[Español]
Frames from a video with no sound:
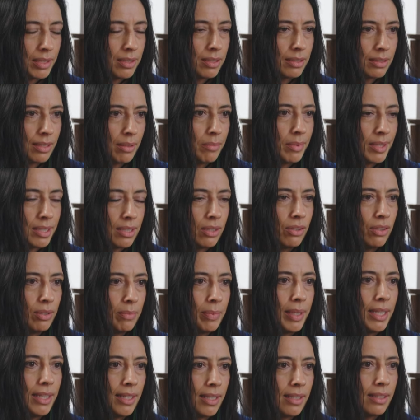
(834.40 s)
San Basilio de
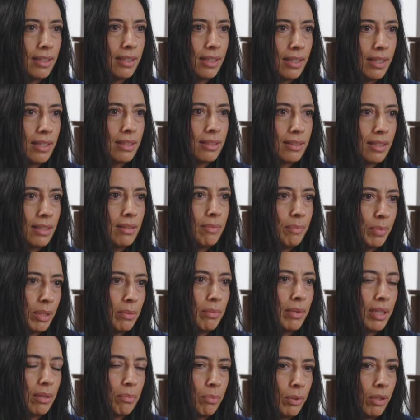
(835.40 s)
Palenque, que es el
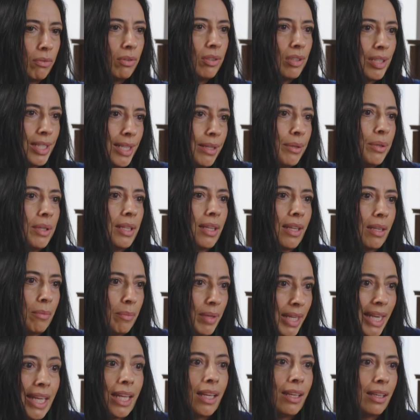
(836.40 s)
primer pueblo libre de
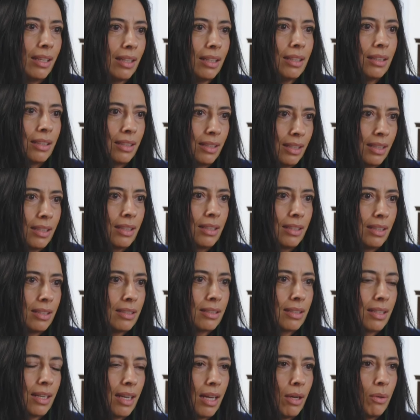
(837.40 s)
América de
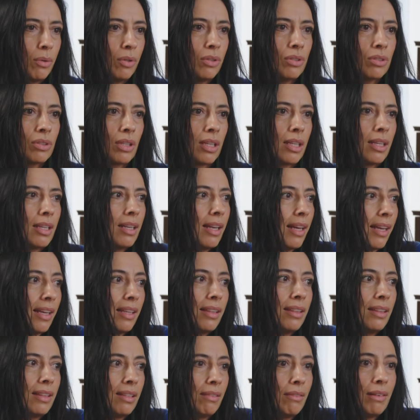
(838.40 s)
esclavos, eh, la
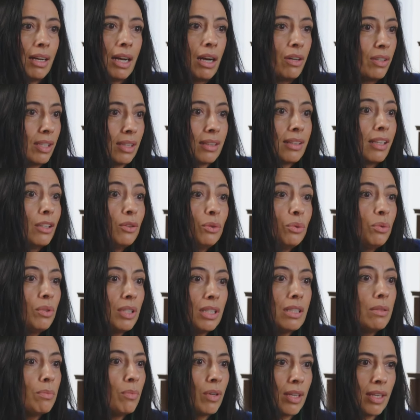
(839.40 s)
gente va, ahorita hay turismo